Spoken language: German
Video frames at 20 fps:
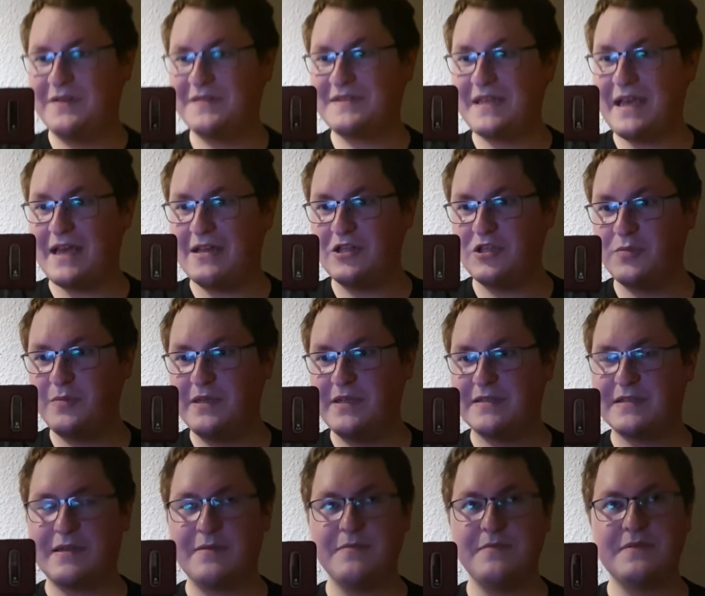sehr
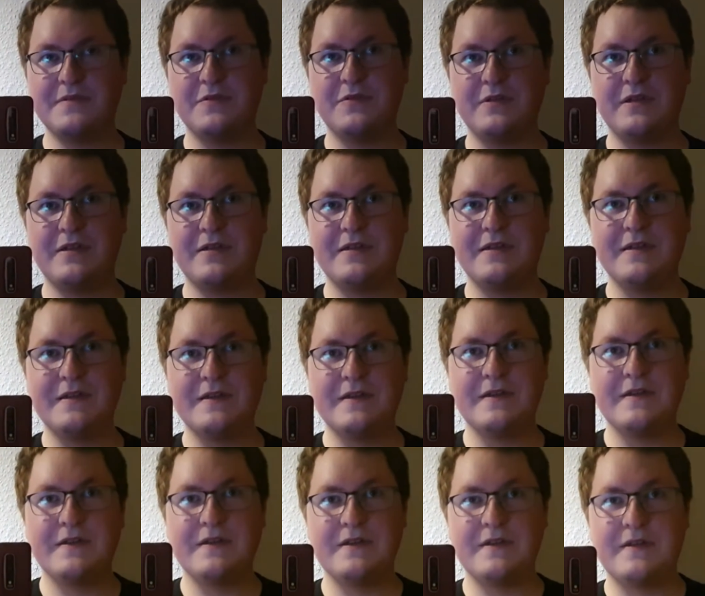anschmiegsam, so einen,
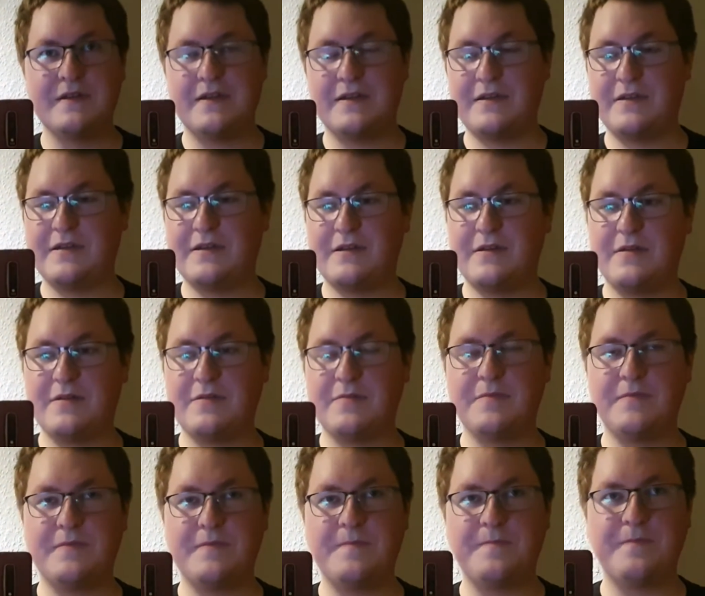äh,
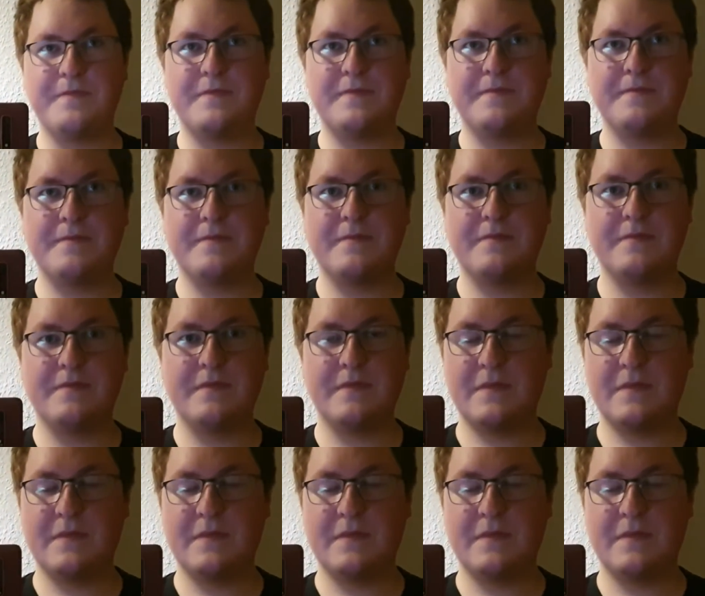hm,